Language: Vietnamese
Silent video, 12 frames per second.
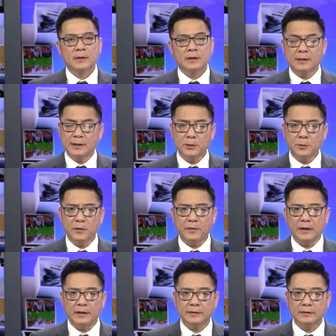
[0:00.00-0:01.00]
Kính thưa quý vị,
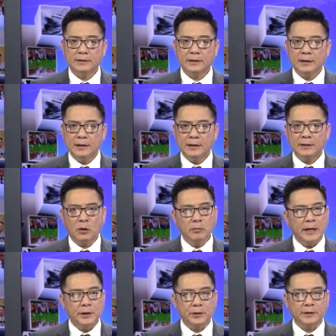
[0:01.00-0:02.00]
thống
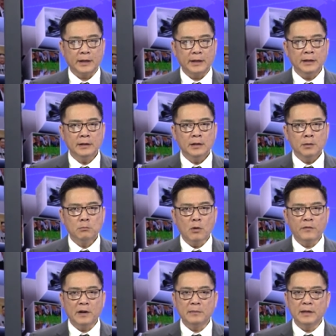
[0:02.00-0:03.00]
kê cho thấy 1
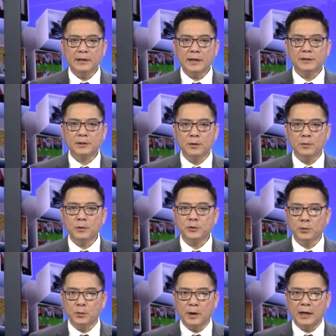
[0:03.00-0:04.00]
phần 10 dân số của
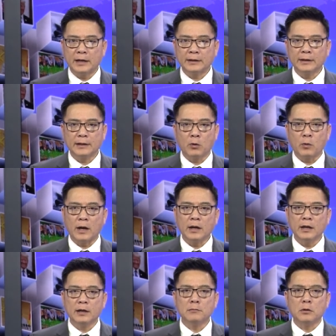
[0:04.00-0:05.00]
Trung Hoa, tức là khoảng
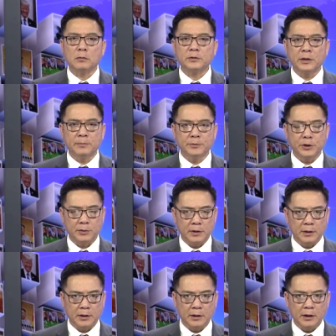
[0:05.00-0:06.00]
hơn 100 triệu
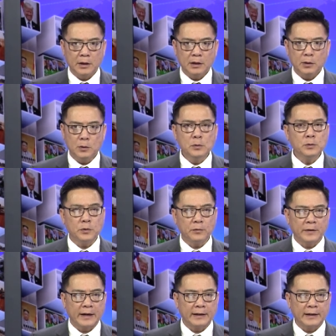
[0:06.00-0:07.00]
người, uống rượu
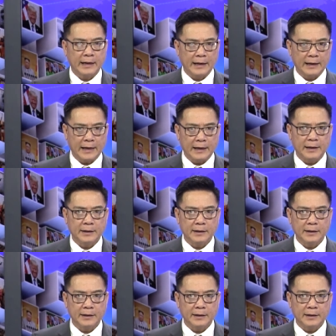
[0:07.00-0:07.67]
vang hàng ngày.